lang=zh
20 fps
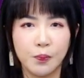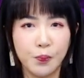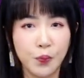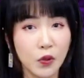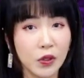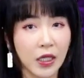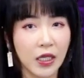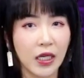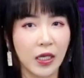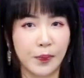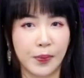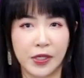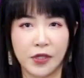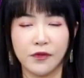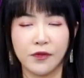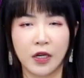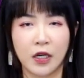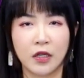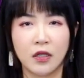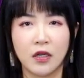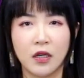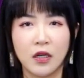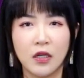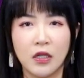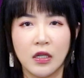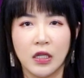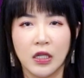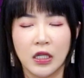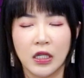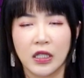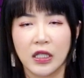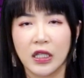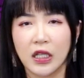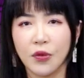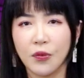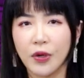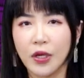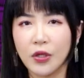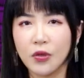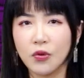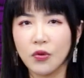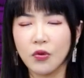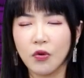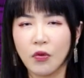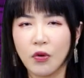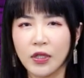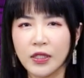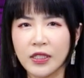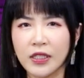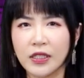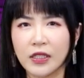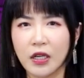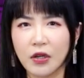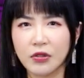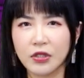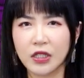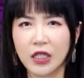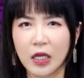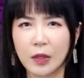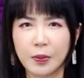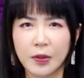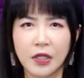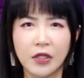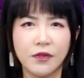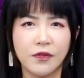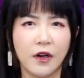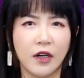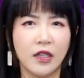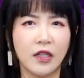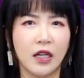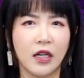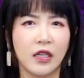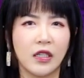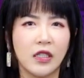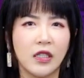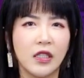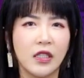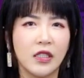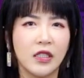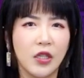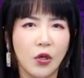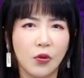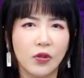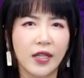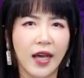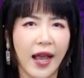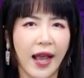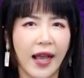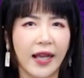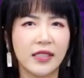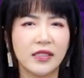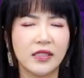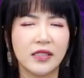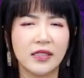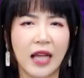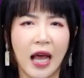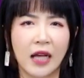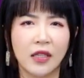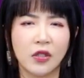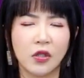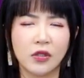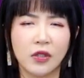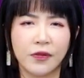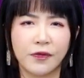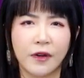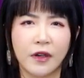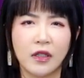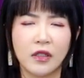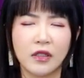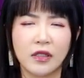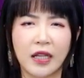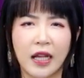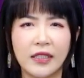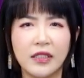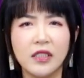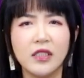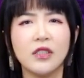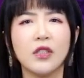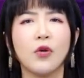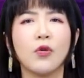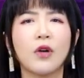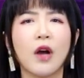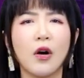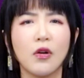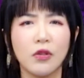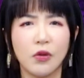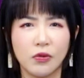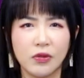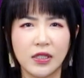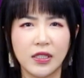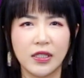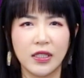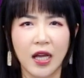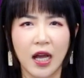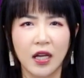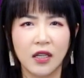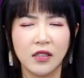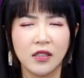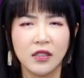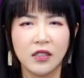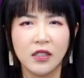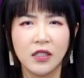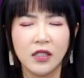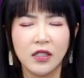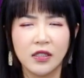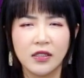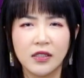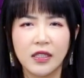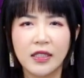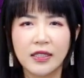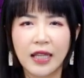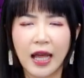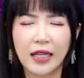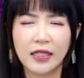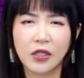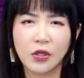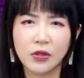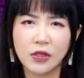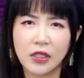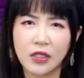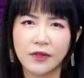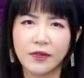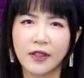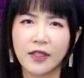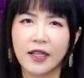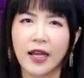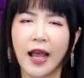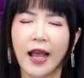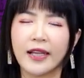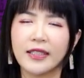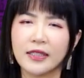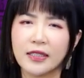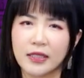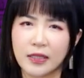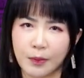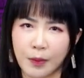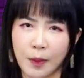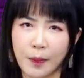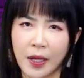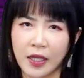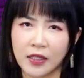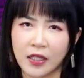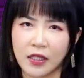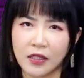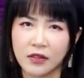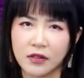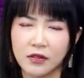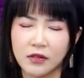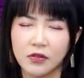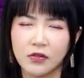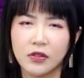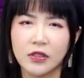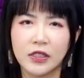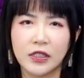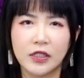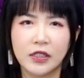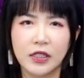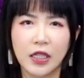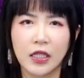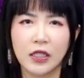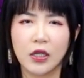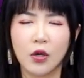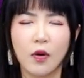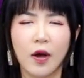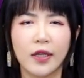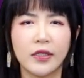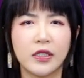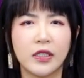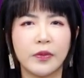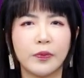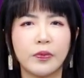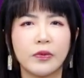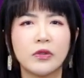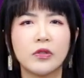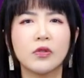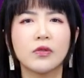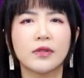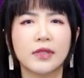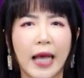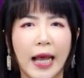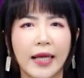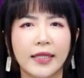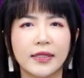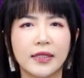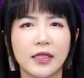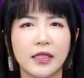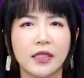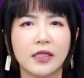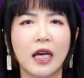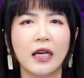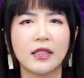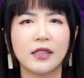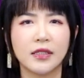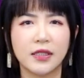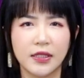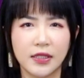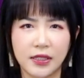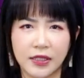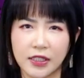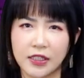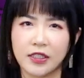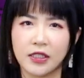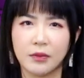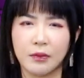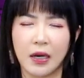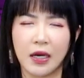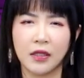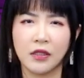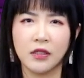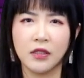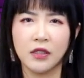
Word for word: 不能给评分，因为如果你要是给评分了。有的孩子拿到的分儿肯定有高有低呀，那拿到低分的孩子怎么办呢？你这样的话，你不就打击了他的自信心吗？